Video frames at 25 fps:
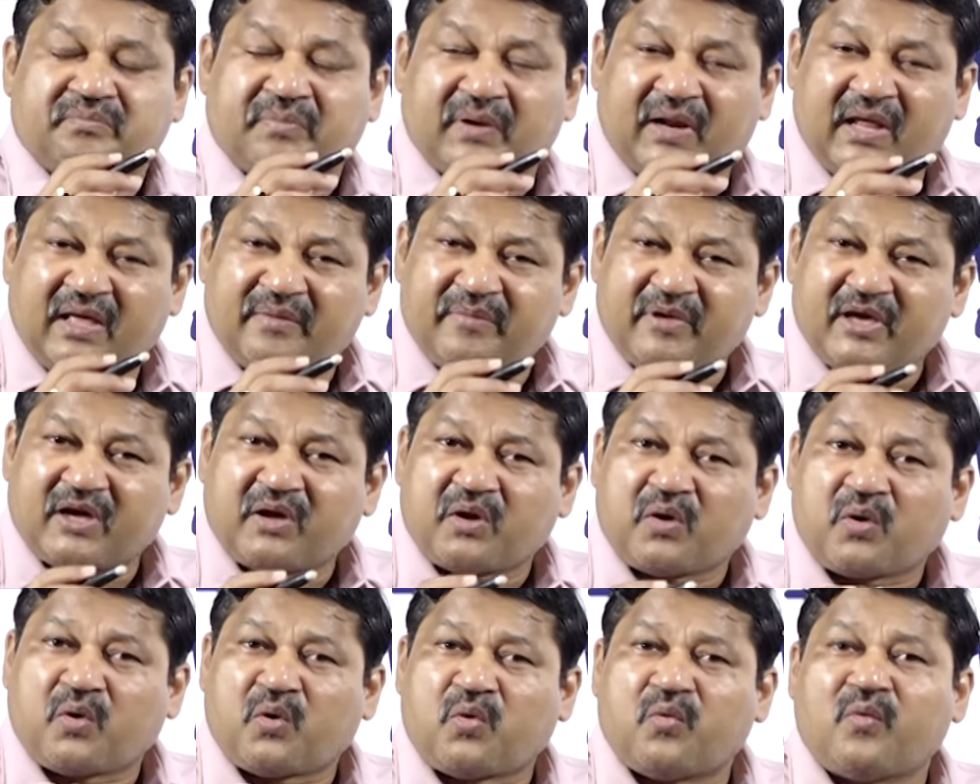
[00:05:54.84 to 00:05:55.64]
ప్రేమ
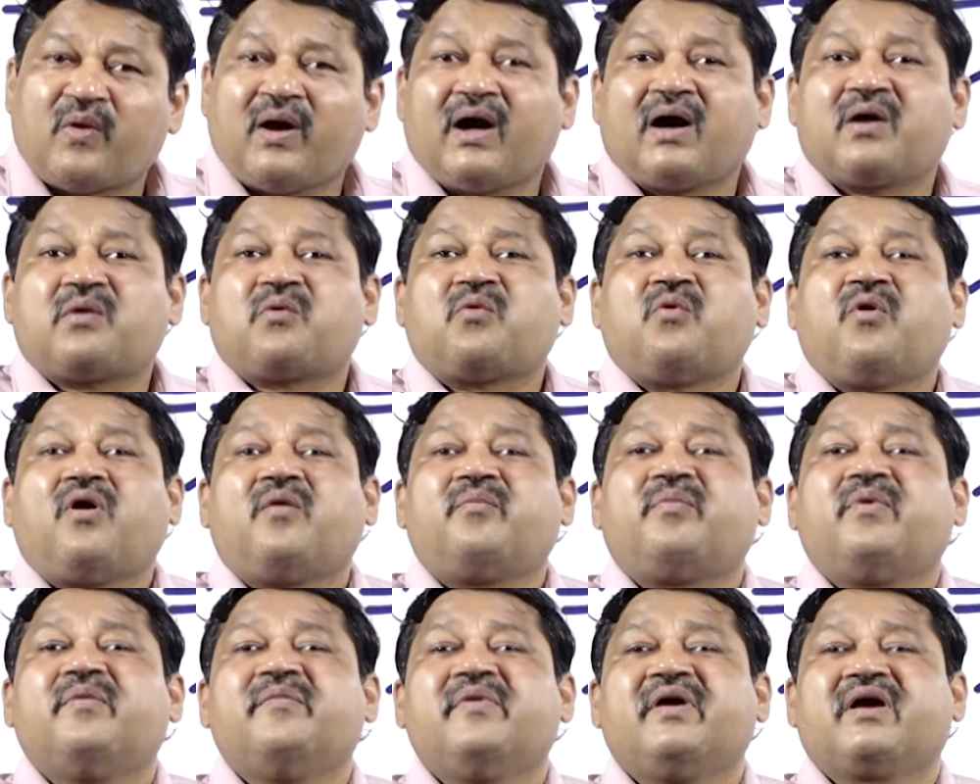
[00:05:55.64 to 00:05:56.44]
ఎక్కువ
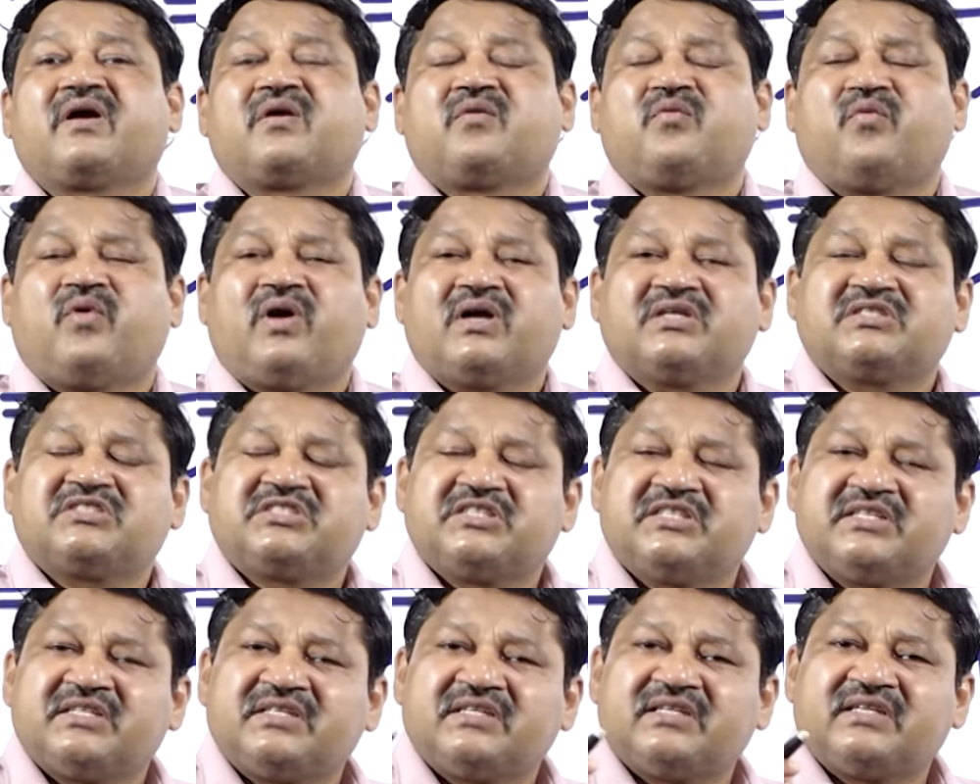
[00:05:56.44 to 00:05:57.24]
కోపం ఎక్కువ
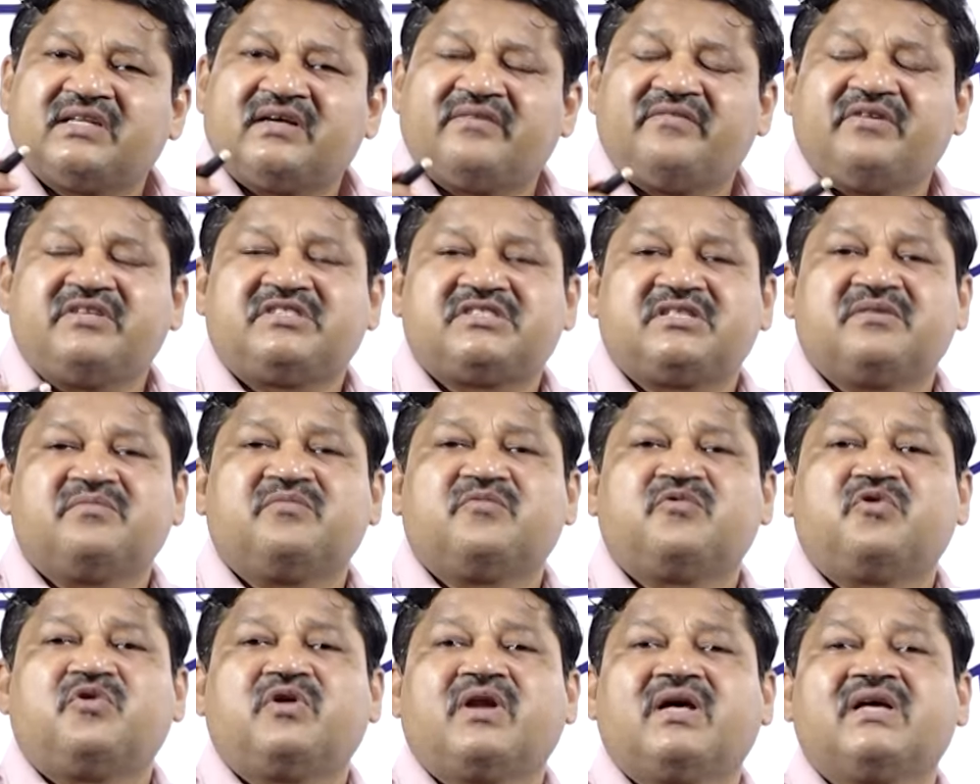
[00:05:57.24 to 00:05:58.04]
చిన్న విషయం
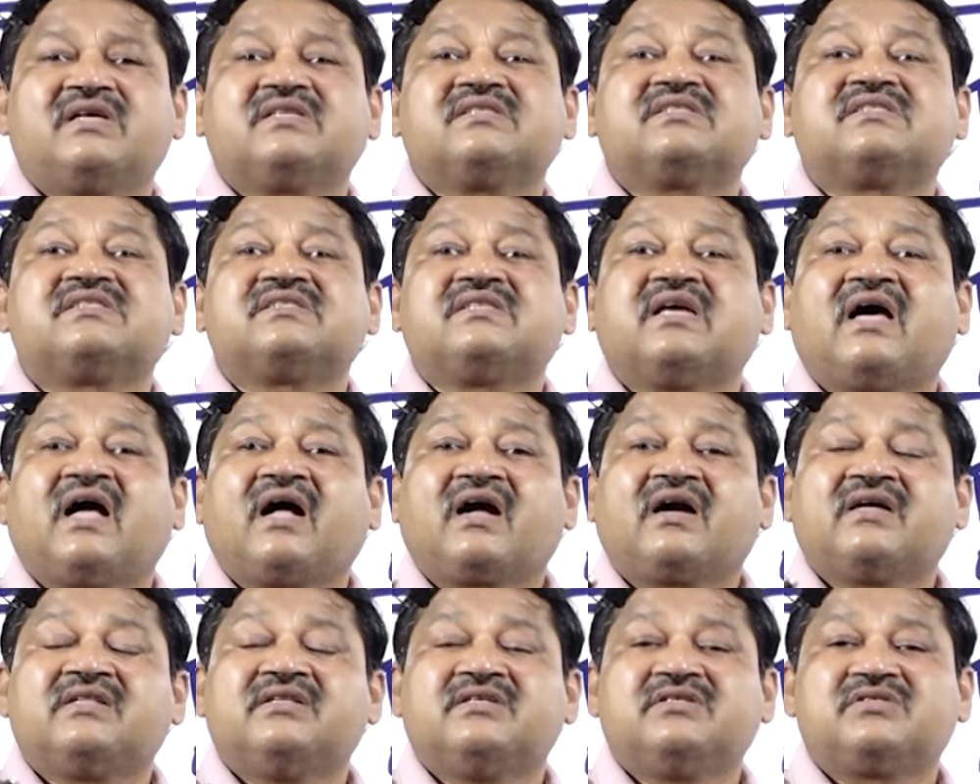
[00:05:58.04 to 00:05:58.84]
కూడా
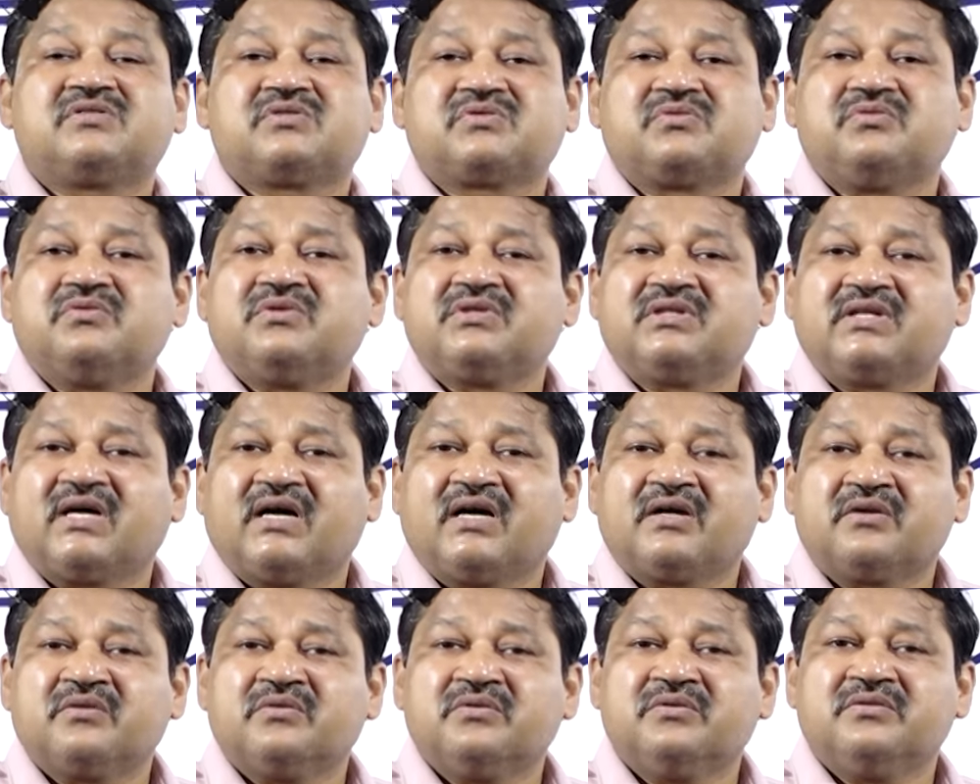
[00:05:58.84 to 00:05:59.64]

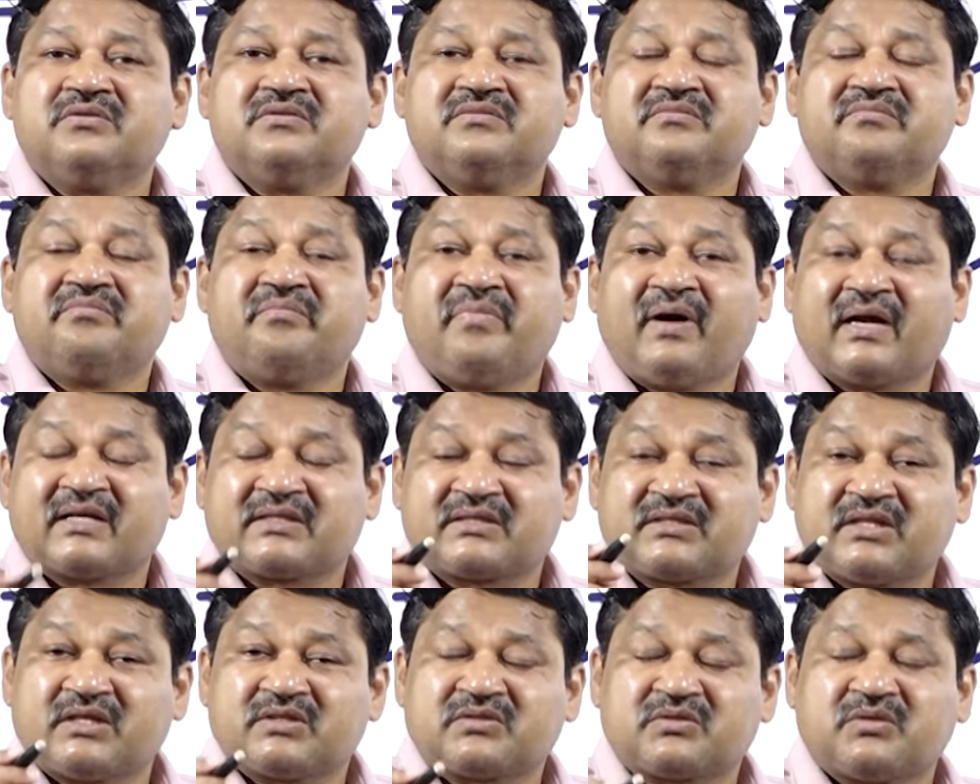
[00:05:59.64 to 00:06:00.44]
సాగదీసుకుంటారు
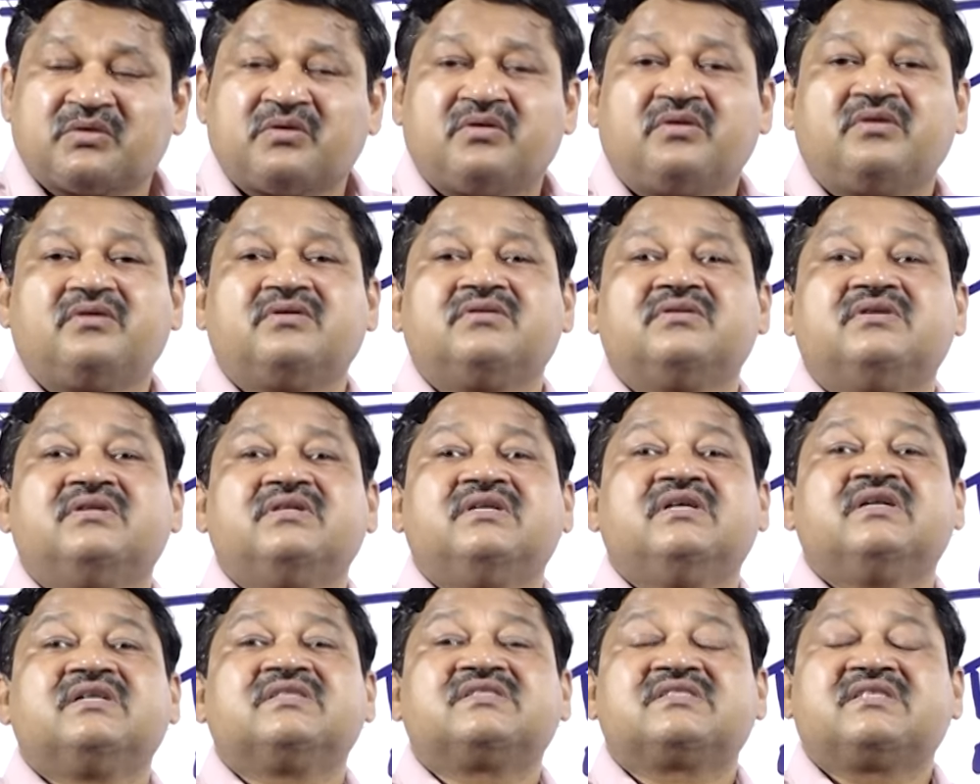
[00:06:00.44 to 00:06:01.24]
భర్తతో
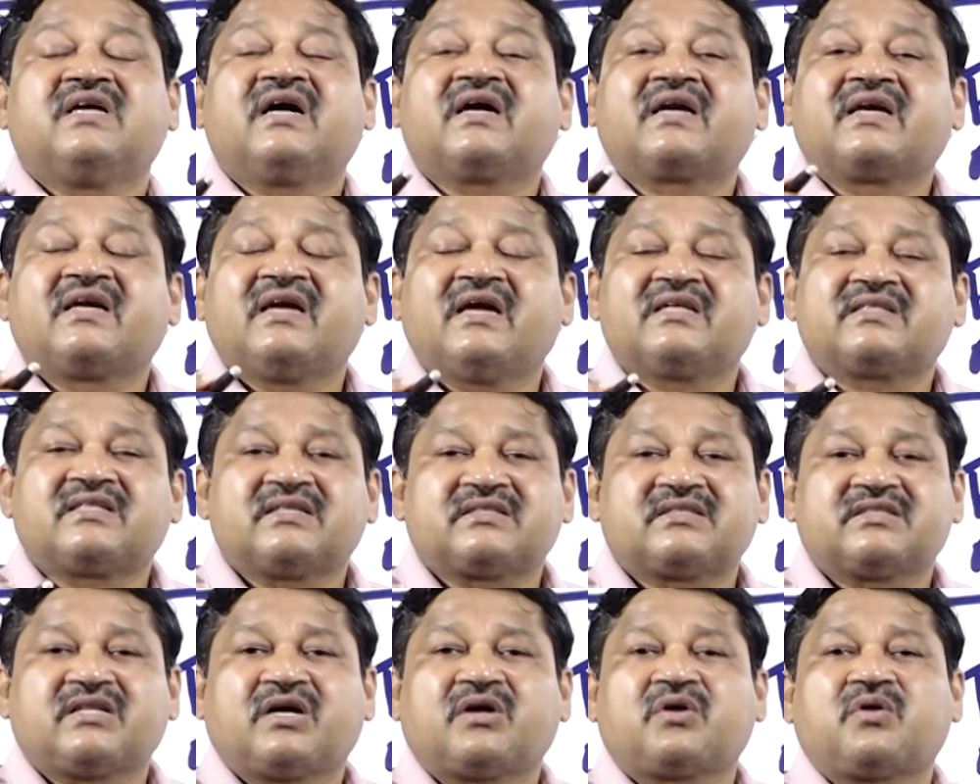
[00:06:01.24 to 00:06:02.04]
సఖ్యత
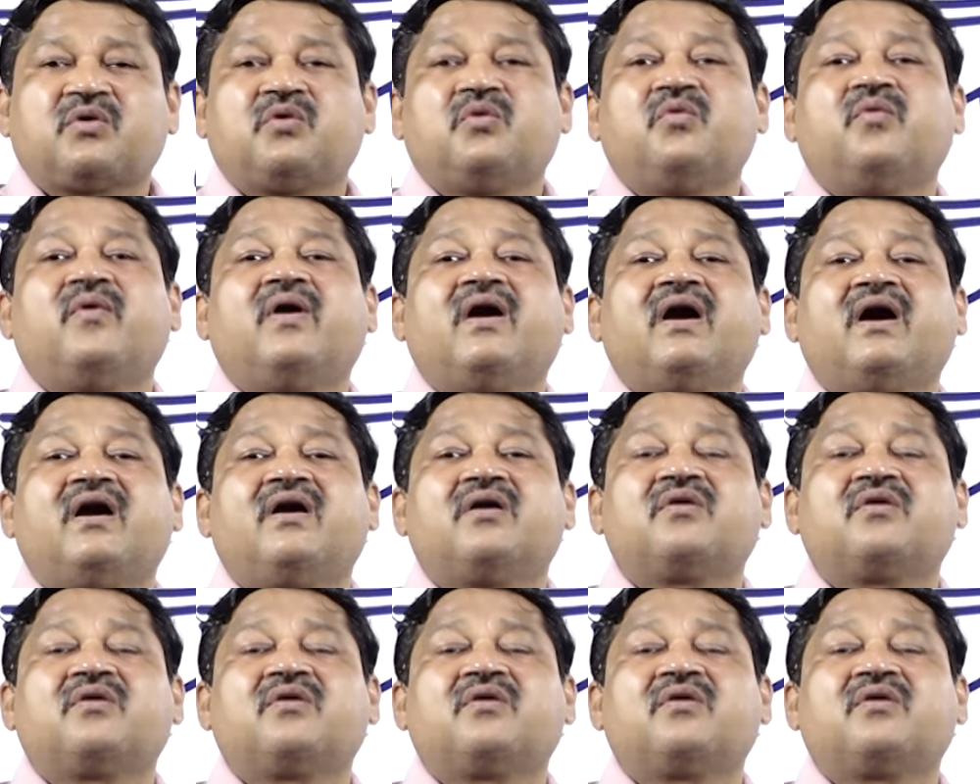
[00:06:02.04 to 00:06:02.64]
తక్కువ